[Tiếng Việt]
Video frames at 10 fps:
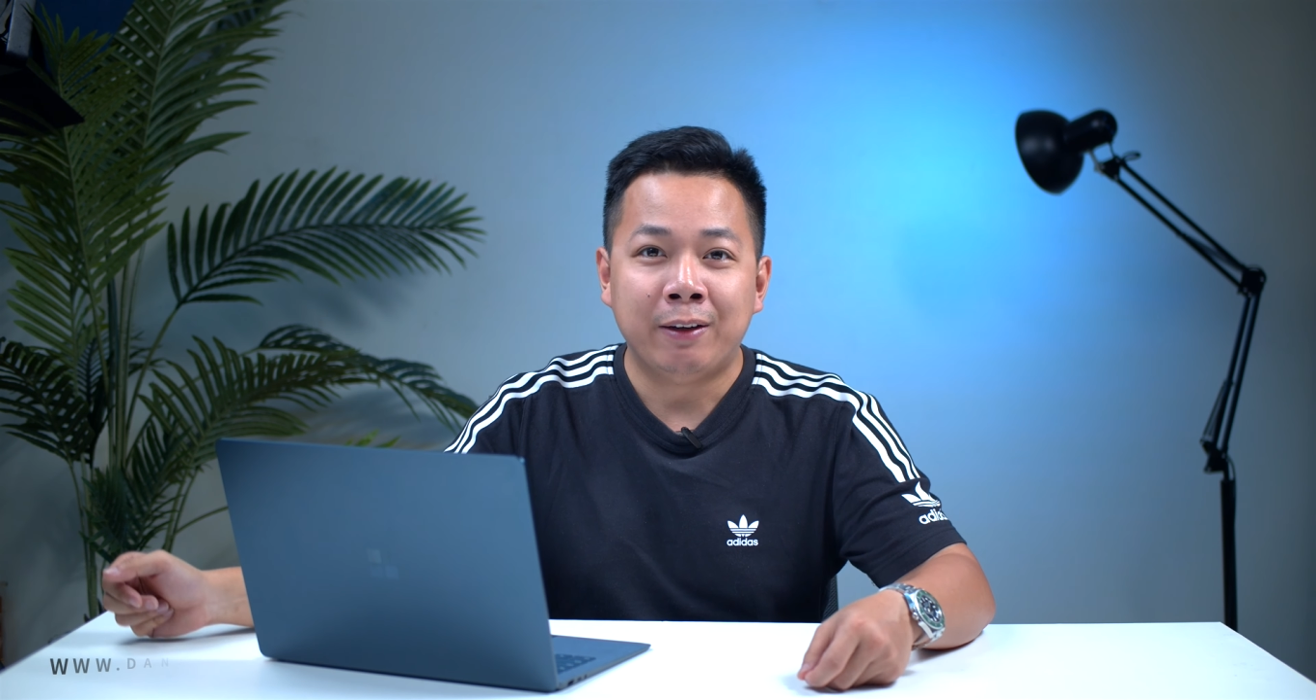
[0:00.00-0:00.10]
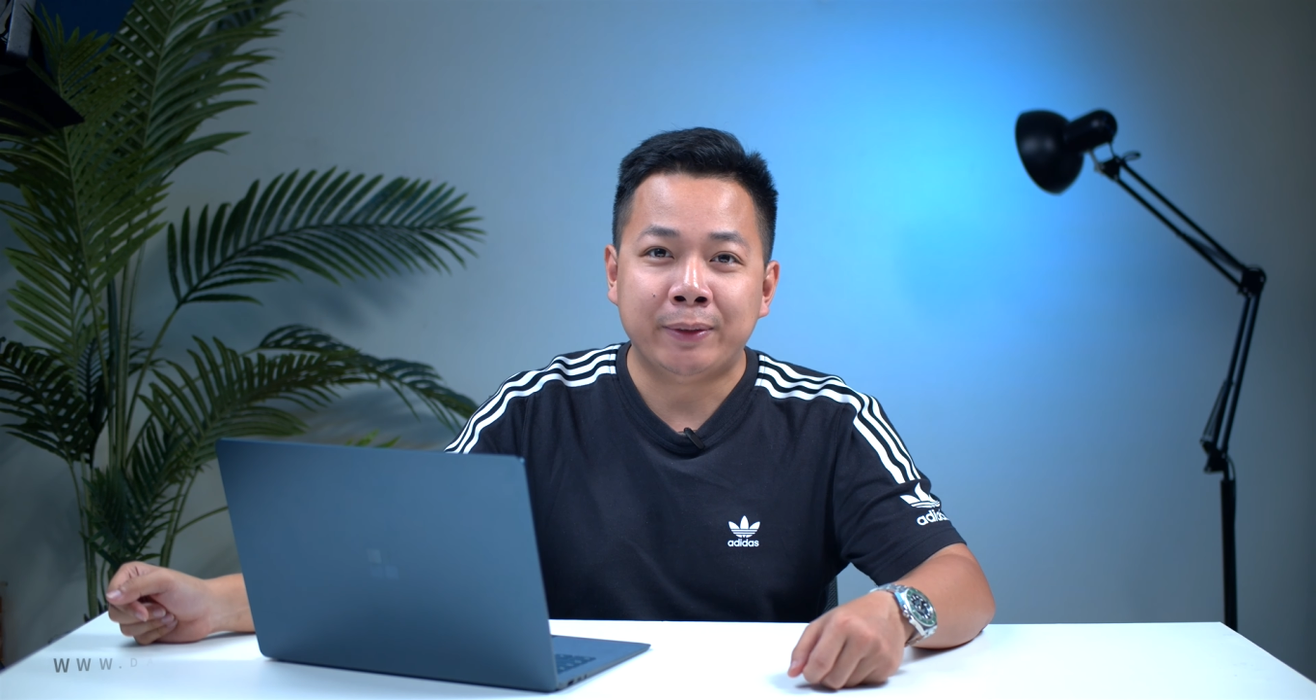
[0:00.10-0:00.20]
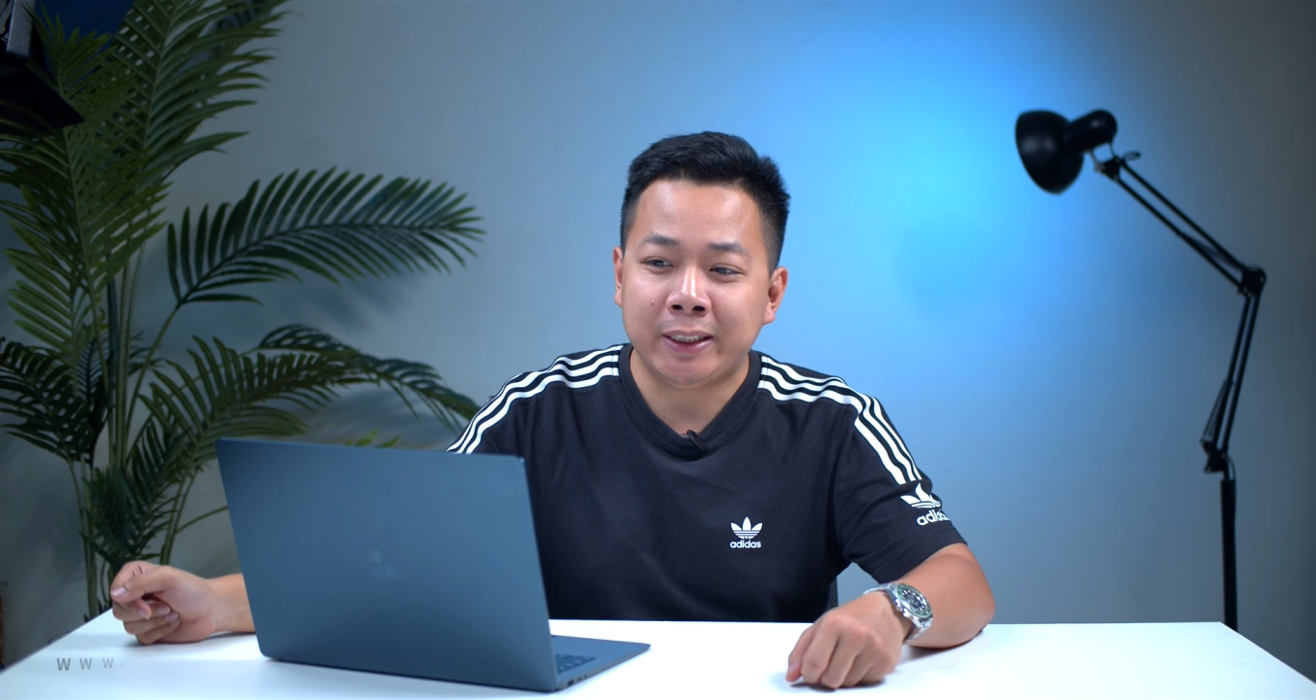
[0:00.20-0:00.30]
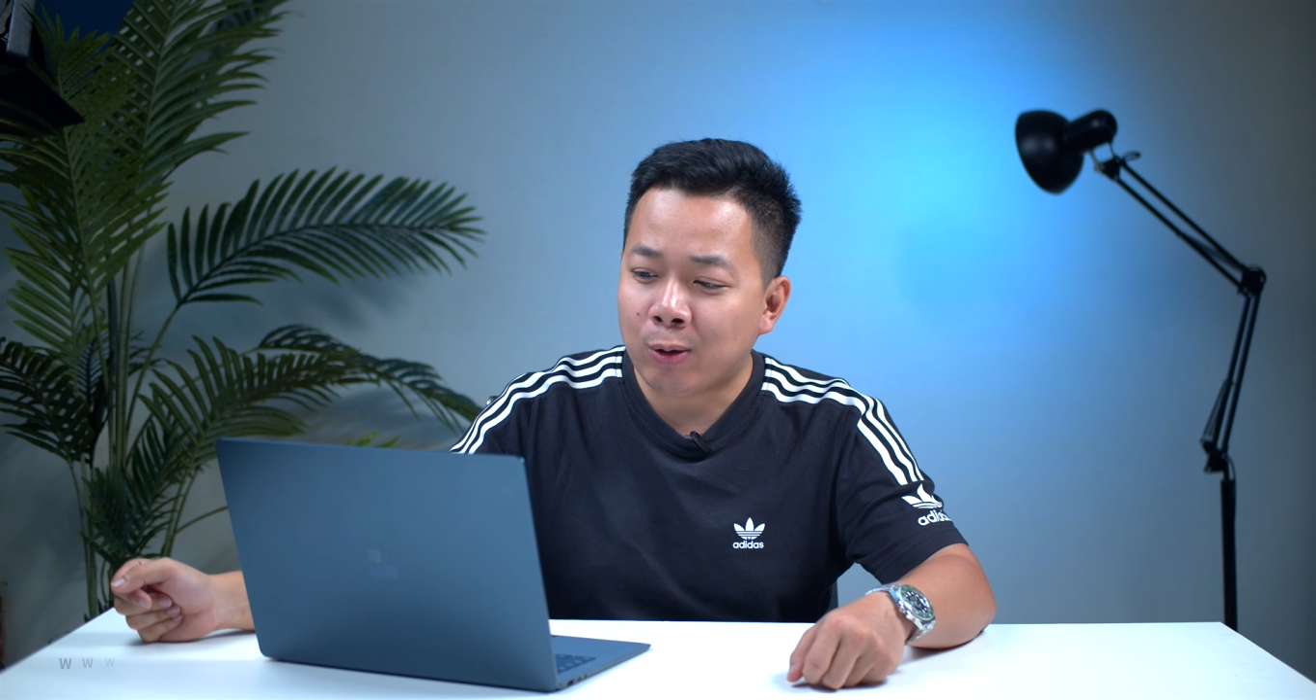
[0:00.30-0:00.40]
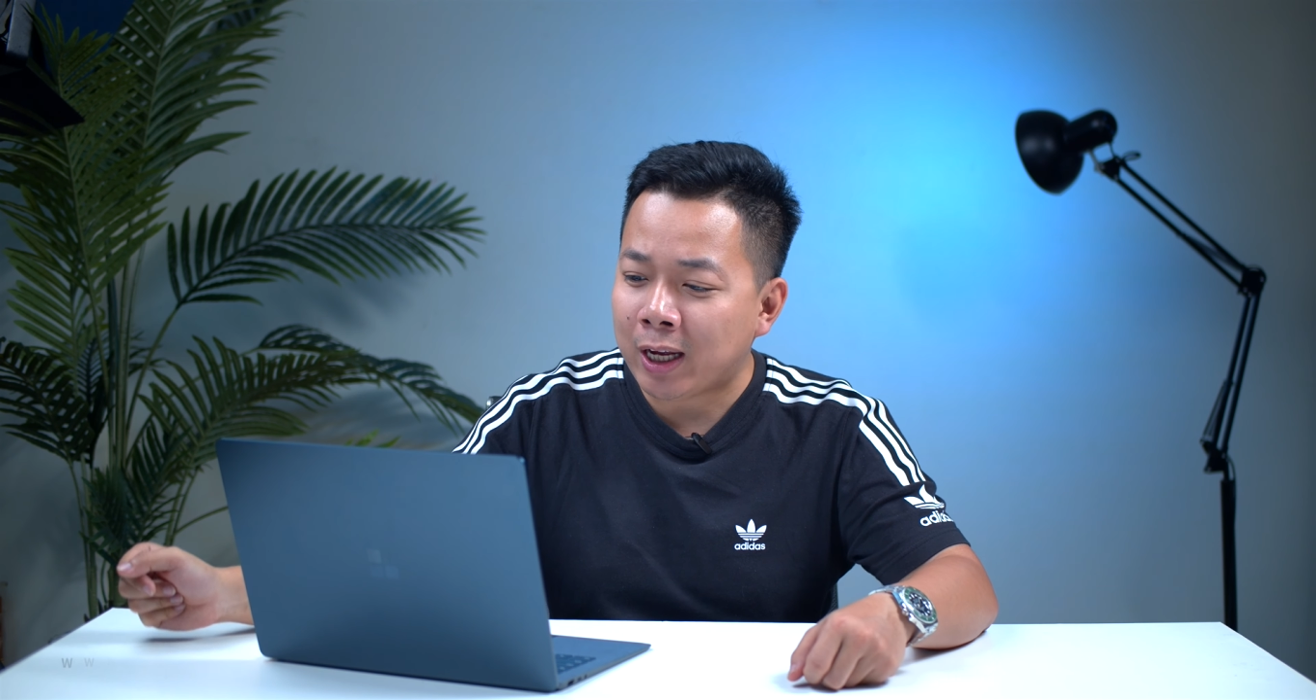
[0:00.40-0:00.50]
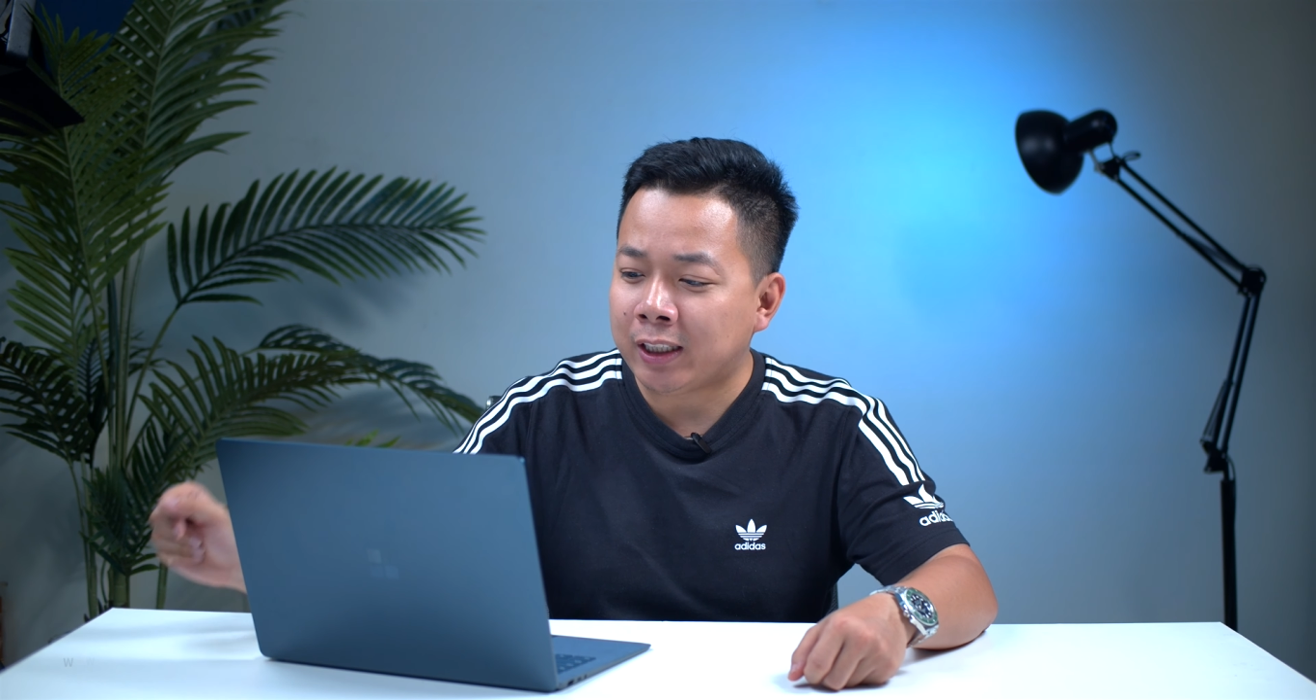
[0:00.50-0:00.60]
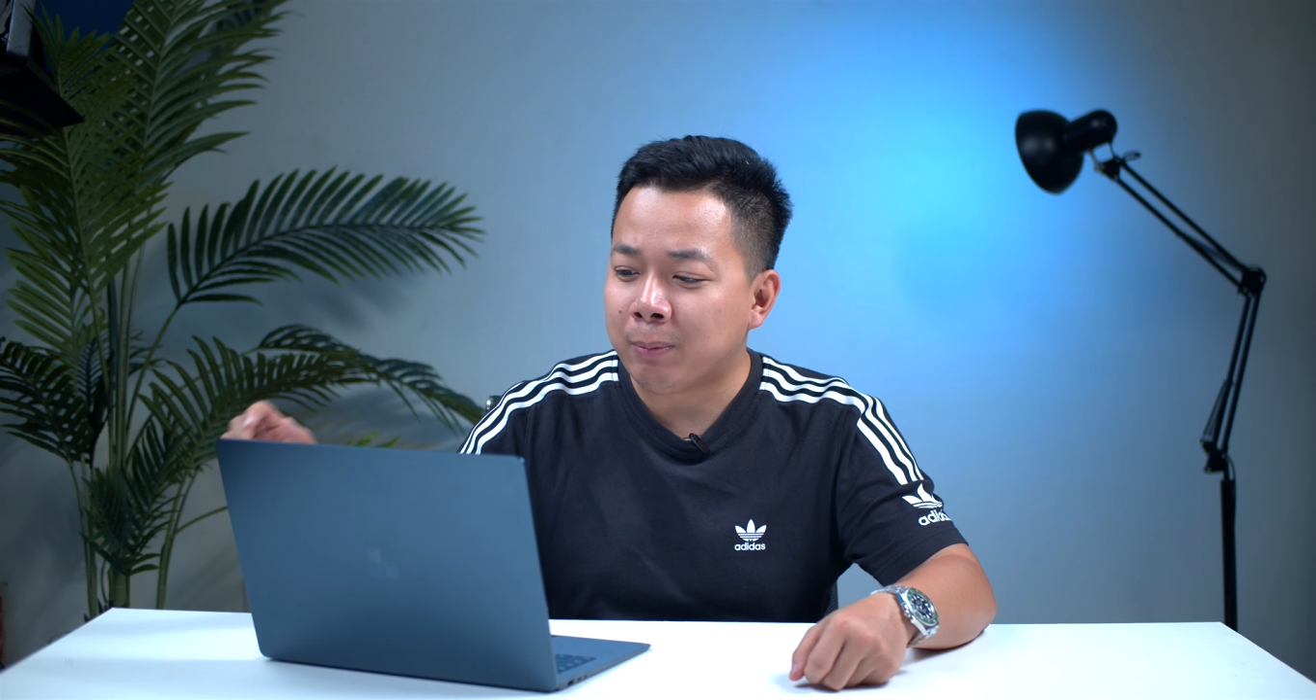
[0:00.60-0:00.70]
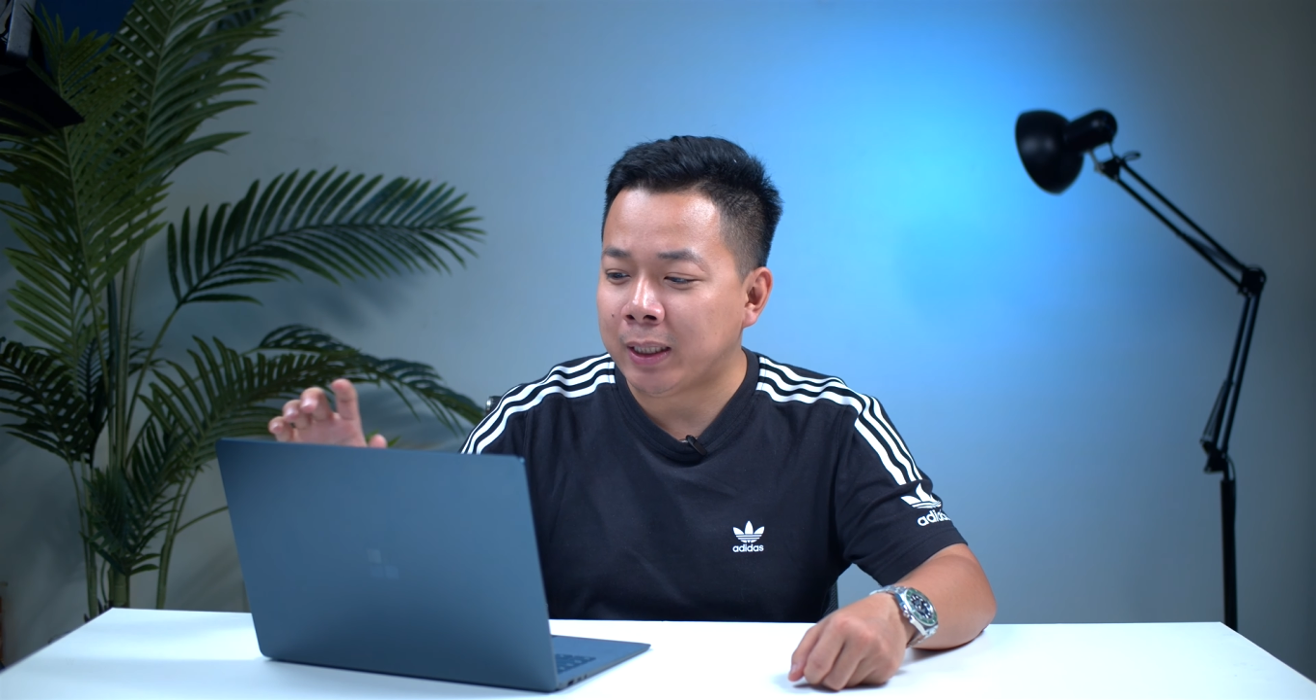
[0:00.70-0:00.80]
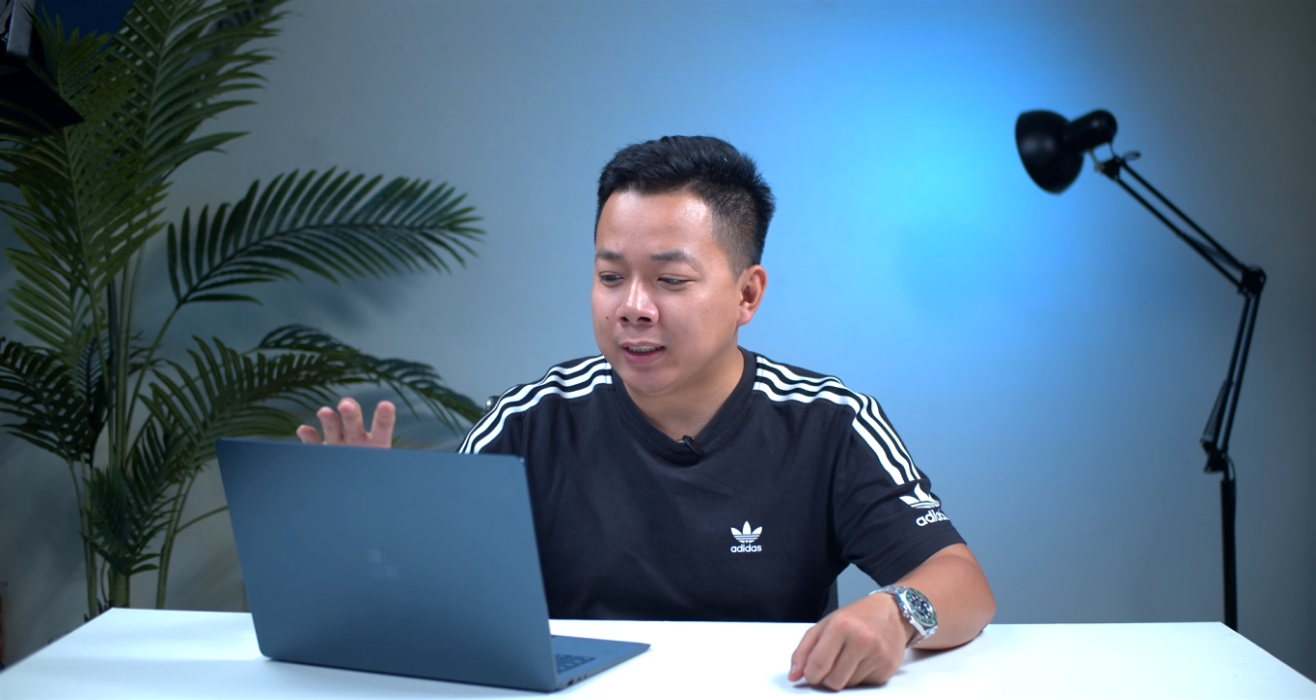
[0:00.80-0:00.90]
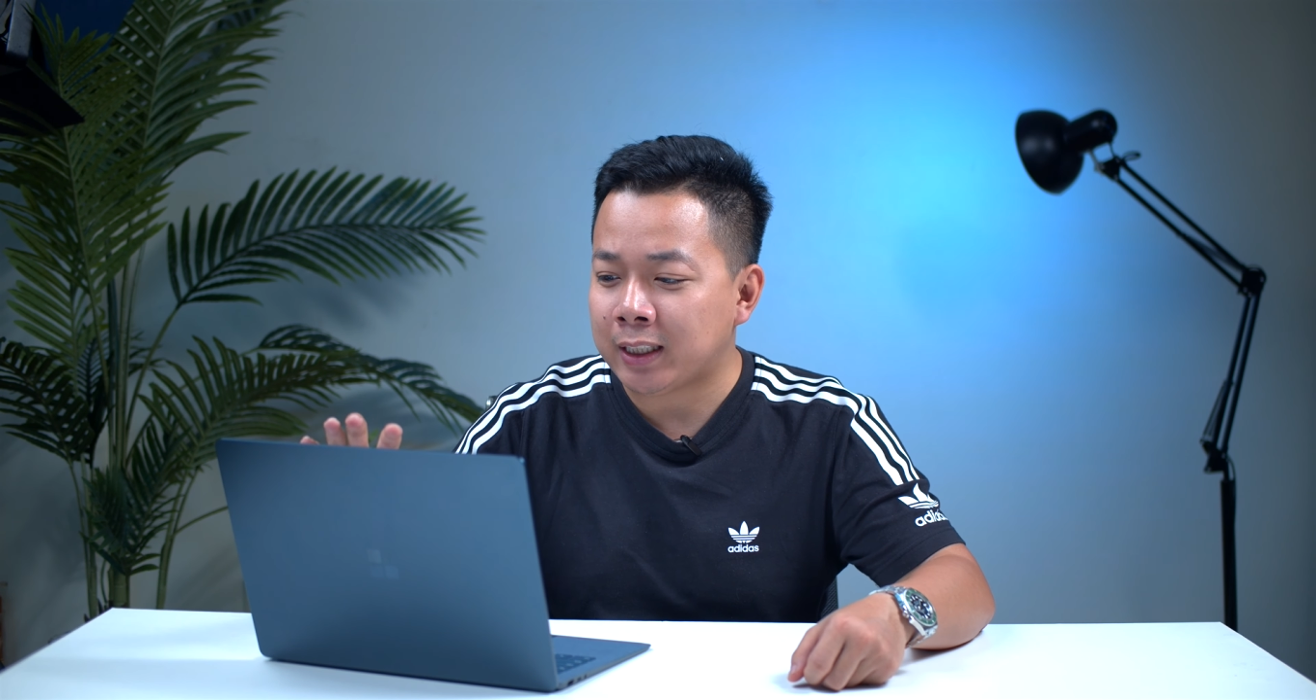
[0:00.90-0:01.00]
Video này thì mình